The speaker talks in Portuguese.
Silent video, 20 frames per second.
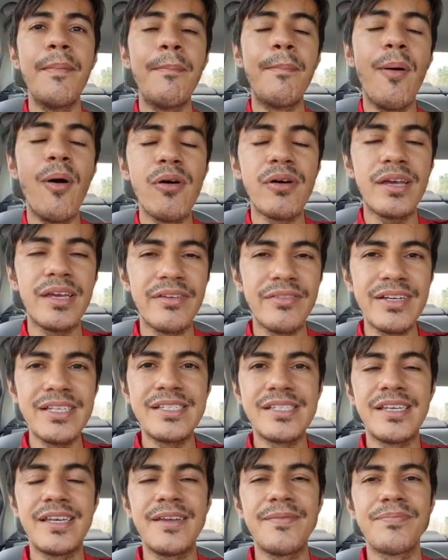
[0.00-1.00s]
porque vai
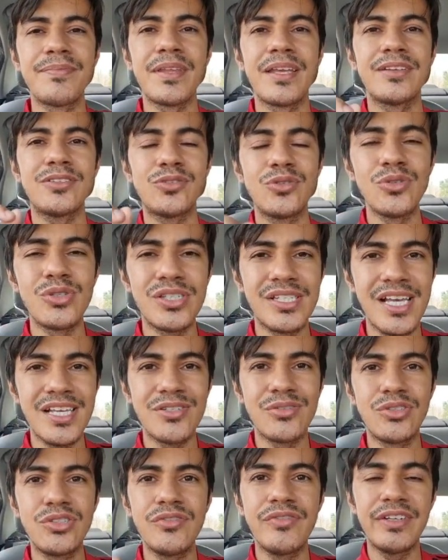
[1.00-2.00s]
ser
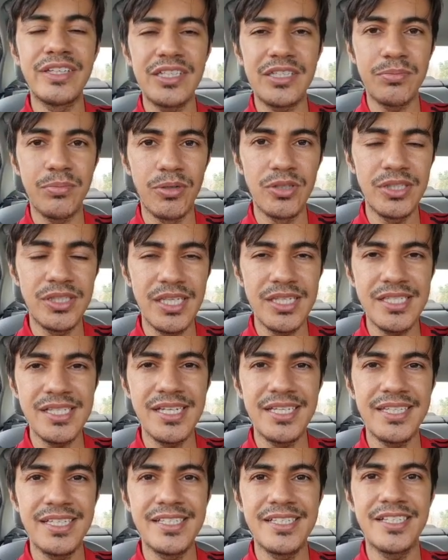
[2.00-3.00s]
Sucesso de vendas, pode ter
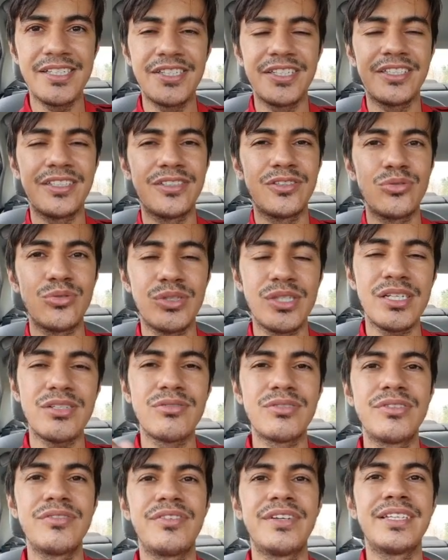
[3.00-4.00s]
certeza, gente.
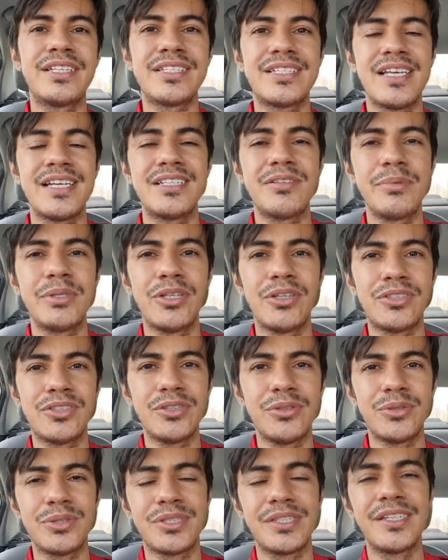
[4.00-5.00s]
Sucesso de vendas Redmi
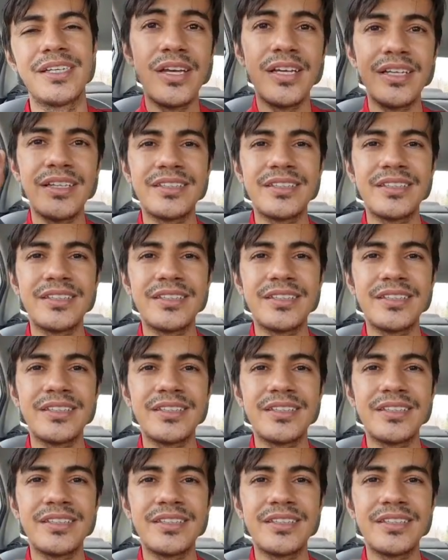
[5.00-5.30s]
Note 11.